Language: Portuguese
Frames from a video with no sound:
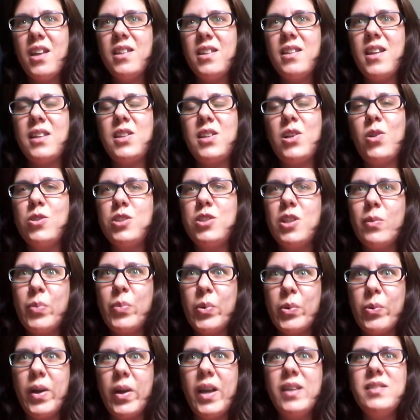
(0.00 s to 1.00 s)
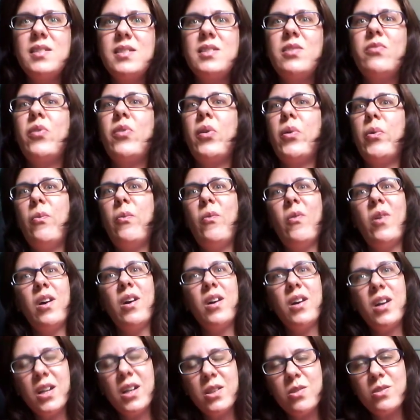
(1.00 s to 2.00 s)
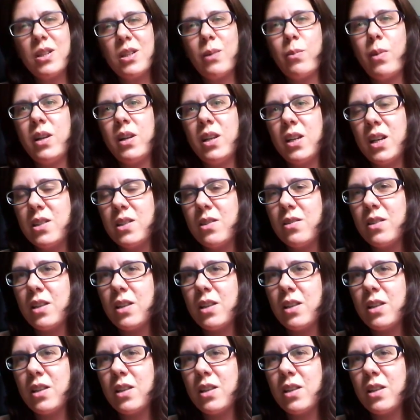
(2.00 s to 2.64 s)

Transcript: da trilogia pro êxtase, foi um ano trabalhando